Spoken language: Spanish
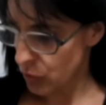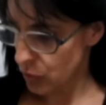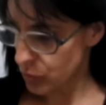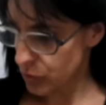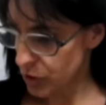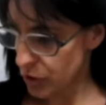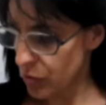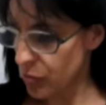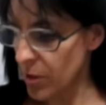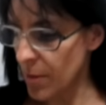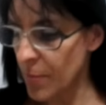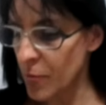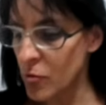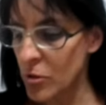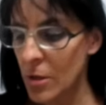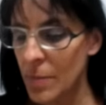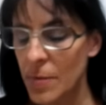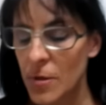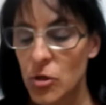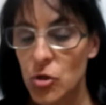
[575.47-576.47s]
dice una
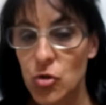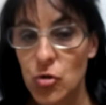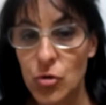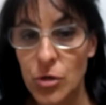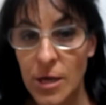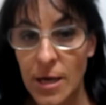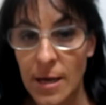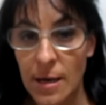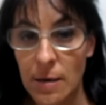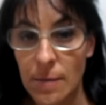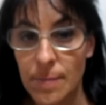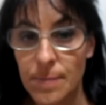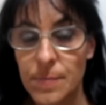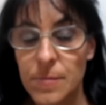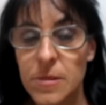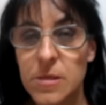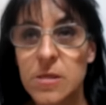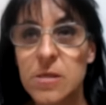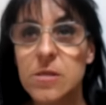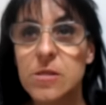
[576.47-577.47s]
pregunta personal,
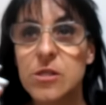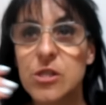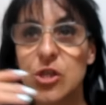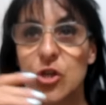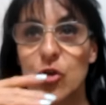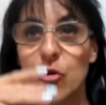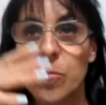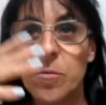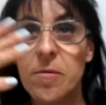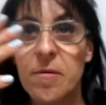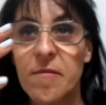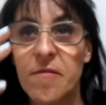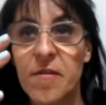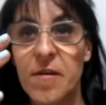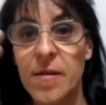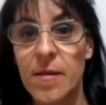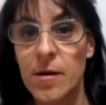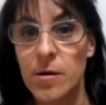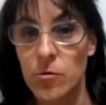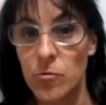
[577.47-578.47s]
si yo no me iba a
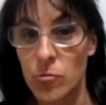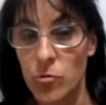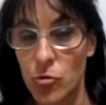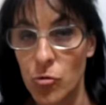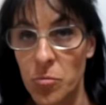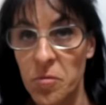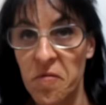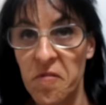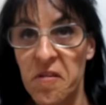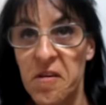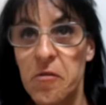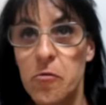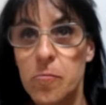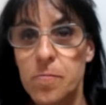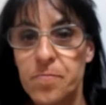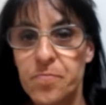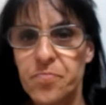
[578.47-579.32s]
enfadar, no, yo no me enfado.